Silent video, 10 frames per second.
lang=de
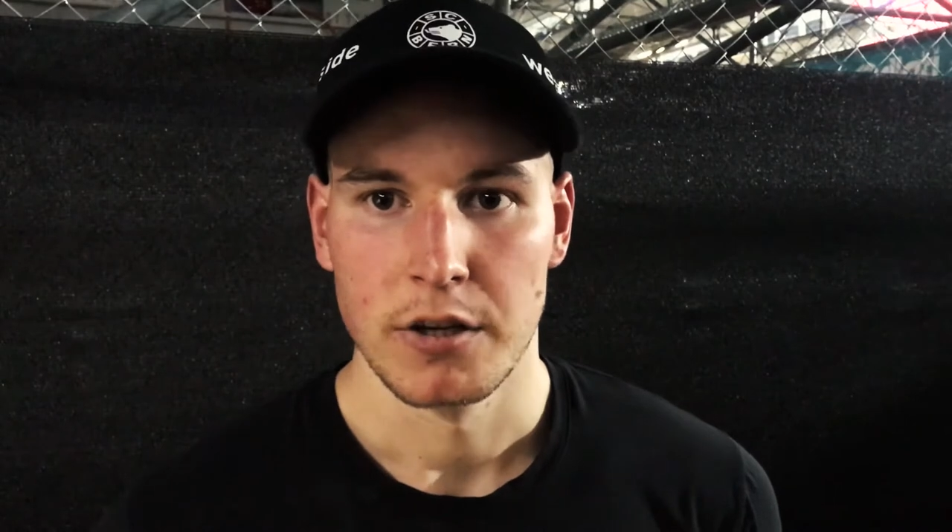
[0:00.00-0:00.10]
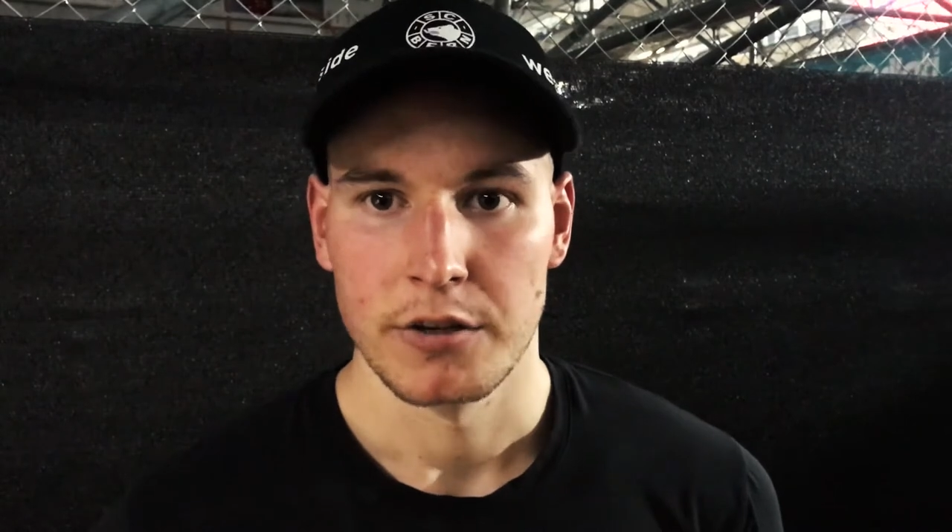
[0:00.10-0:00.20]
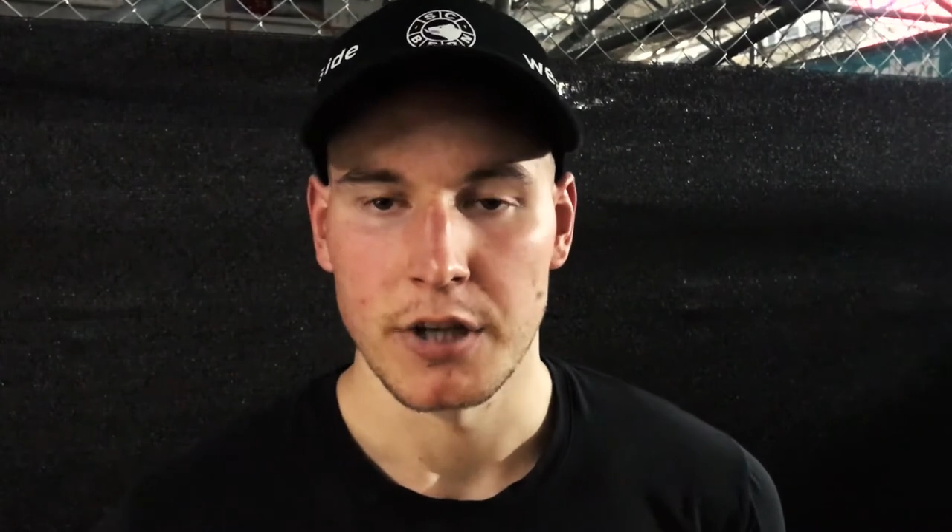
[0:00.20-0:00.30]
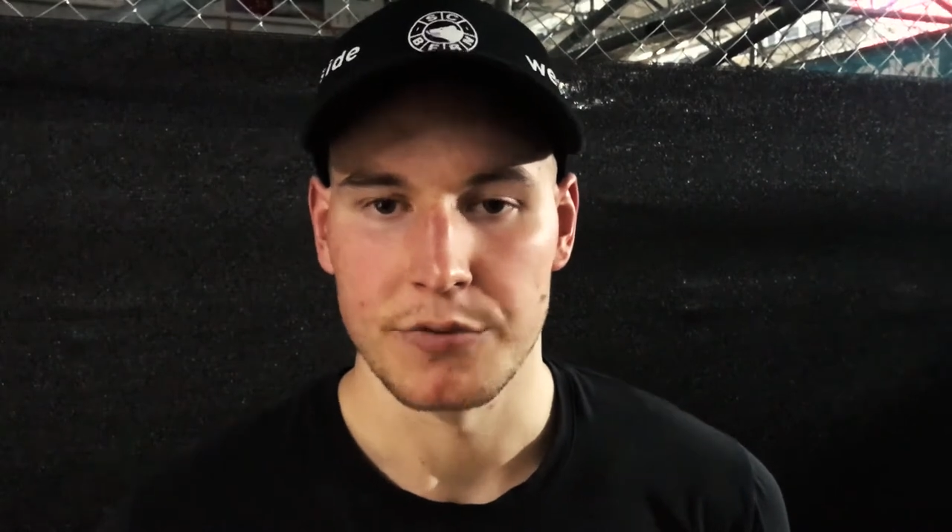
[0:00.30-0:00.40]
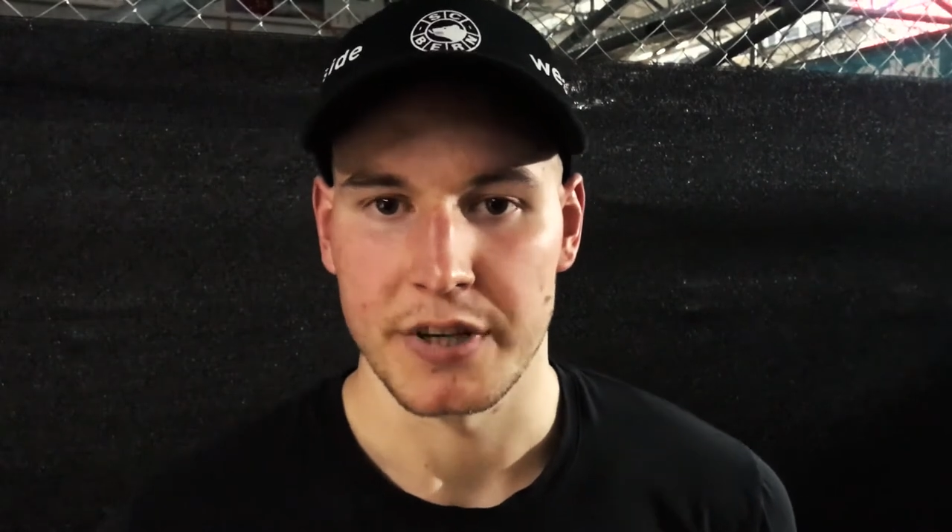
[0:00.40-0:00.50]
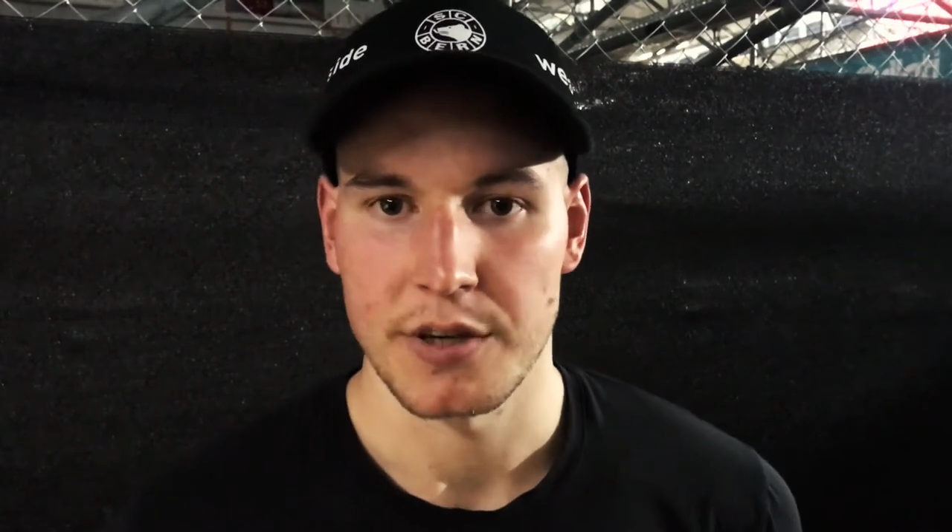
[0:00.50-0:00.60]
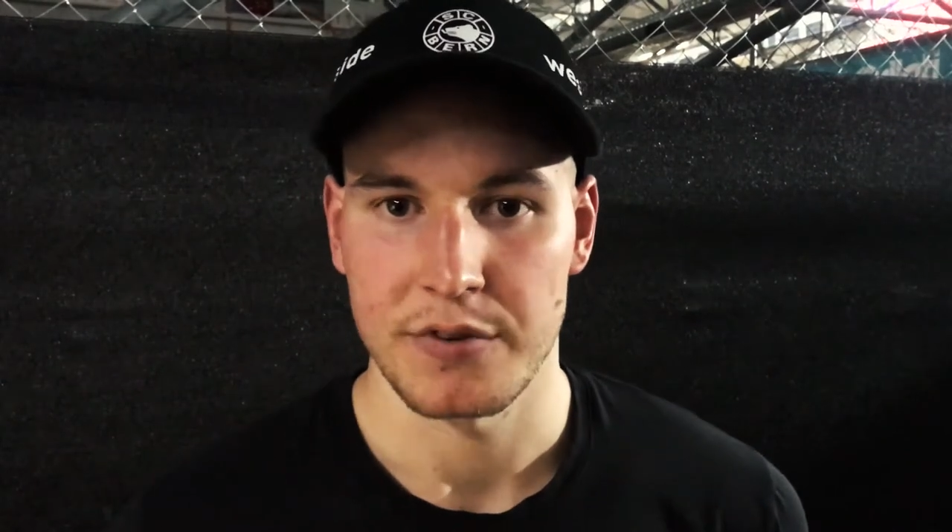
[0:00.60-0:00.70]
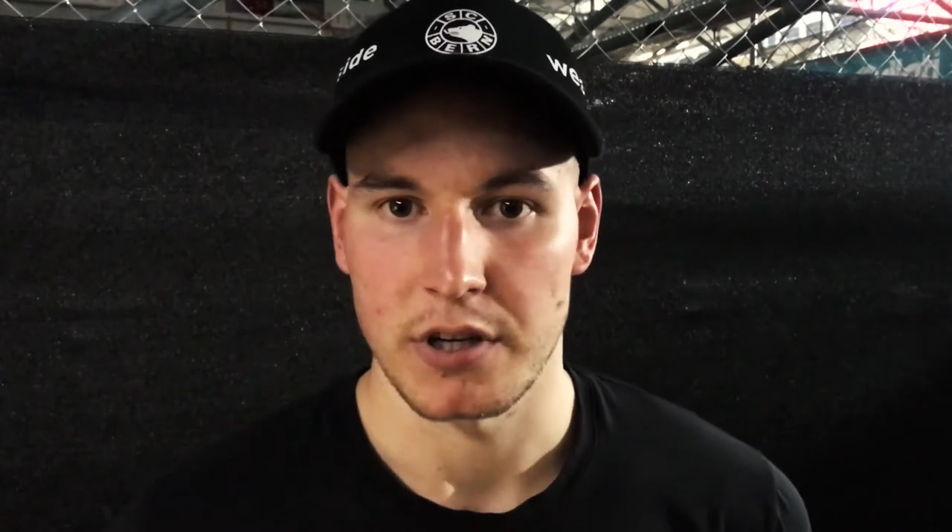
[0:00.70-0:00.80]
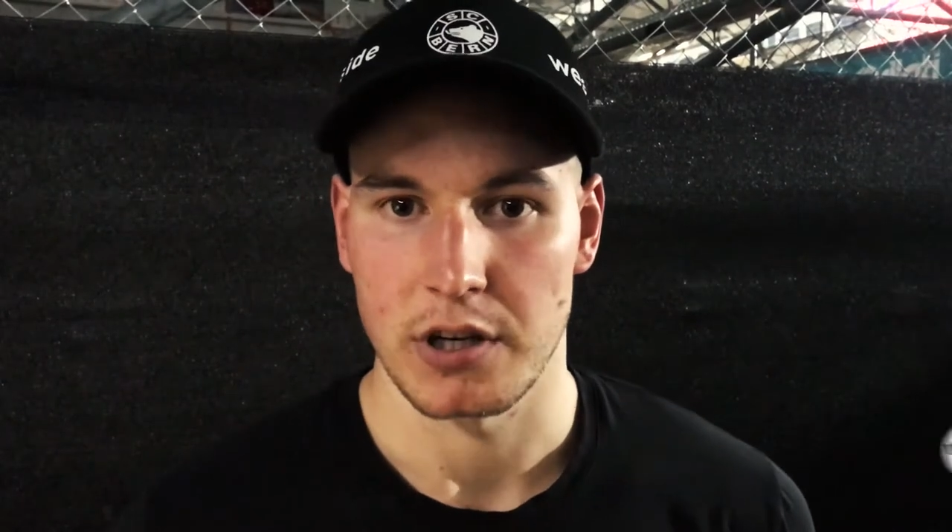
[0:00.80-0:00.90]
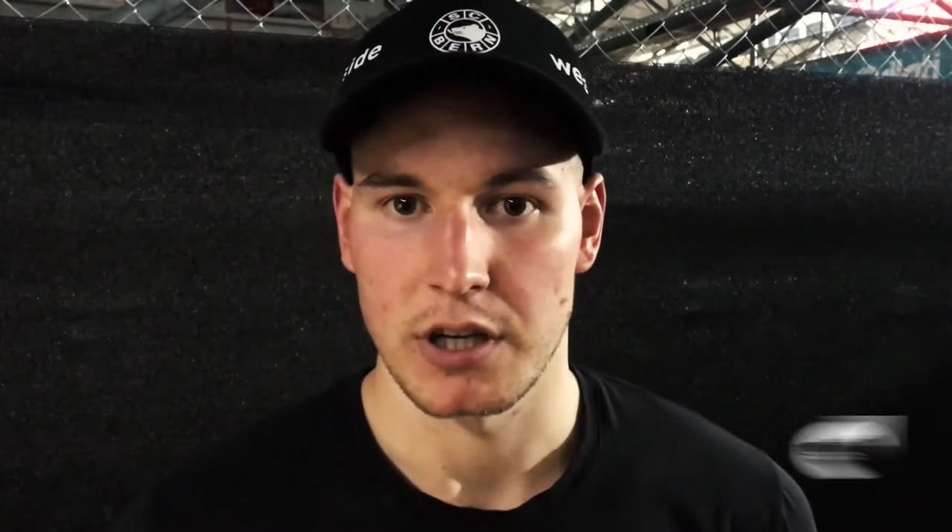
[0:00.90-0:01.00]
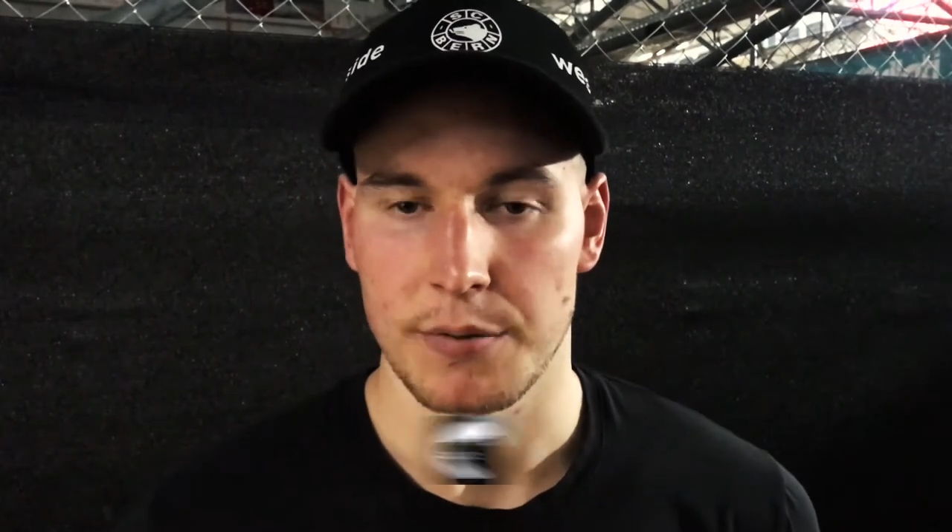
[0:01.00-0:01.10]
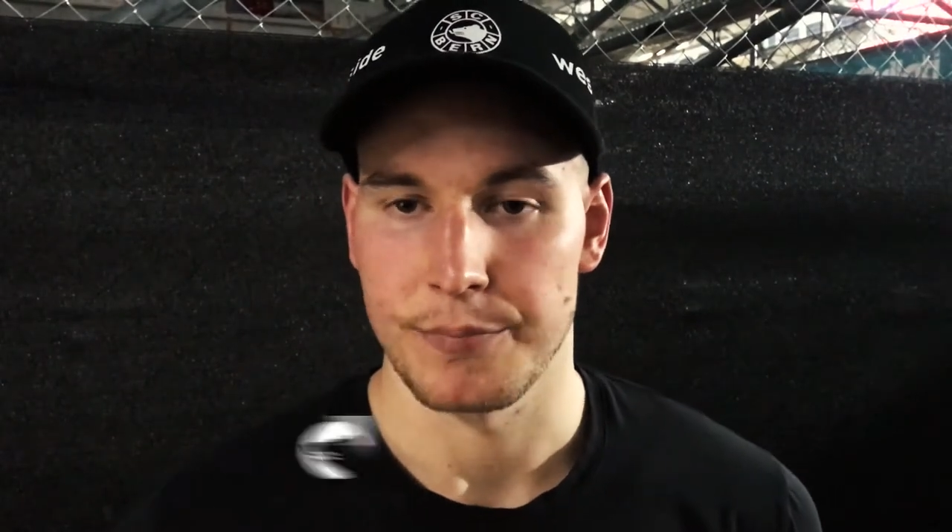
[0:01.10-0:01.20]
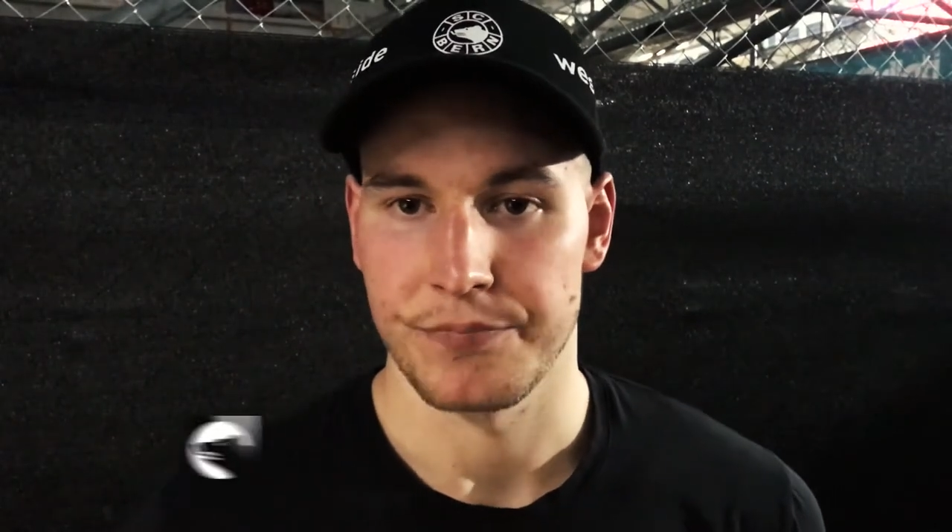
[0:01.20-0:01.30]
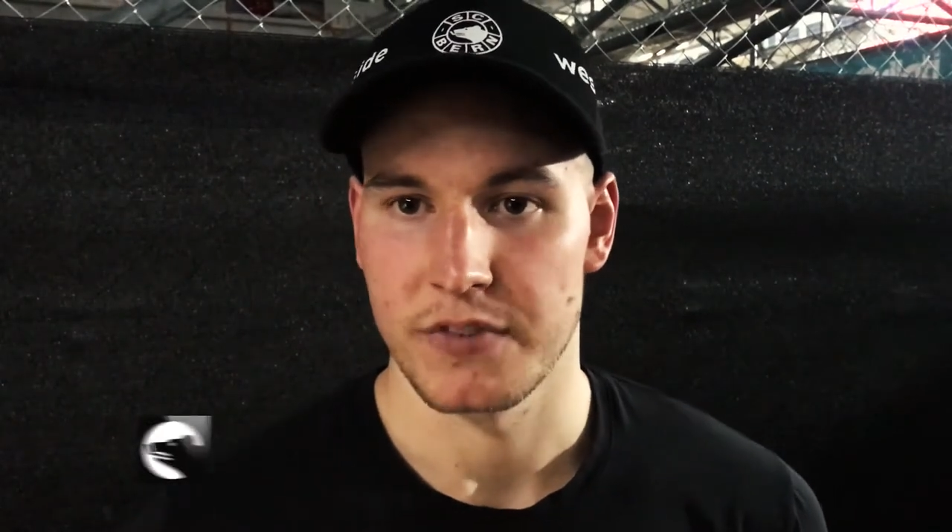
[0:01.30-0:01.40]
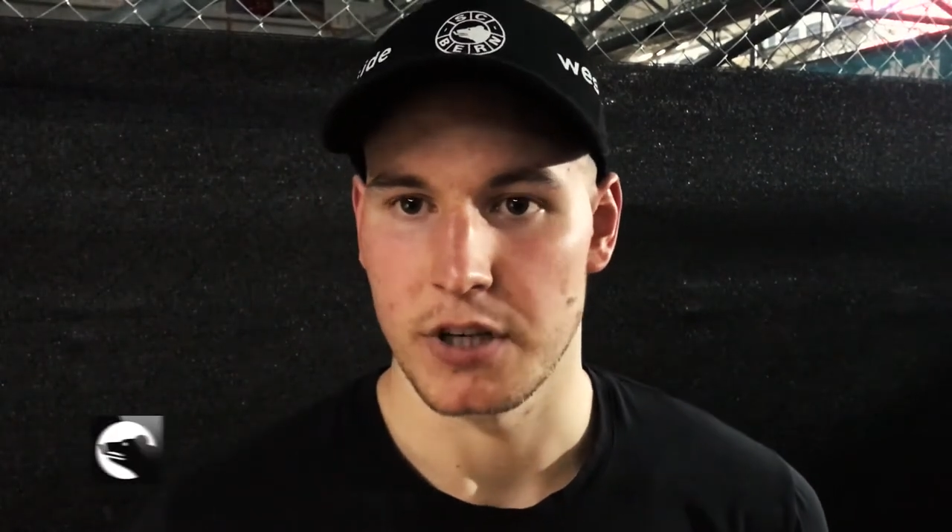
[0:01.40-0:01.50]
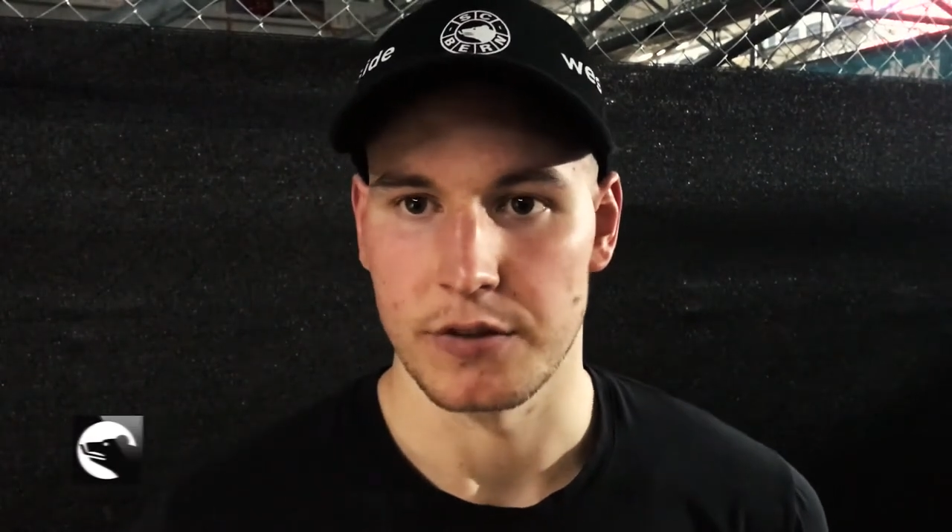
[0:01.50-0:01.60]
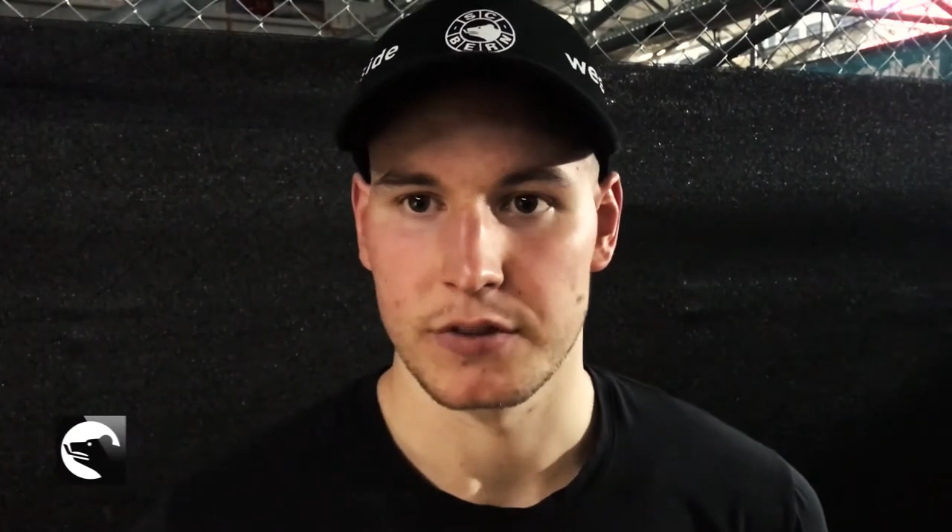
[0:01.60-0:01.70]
Ja, auf jeden Fall. Ähm, ja,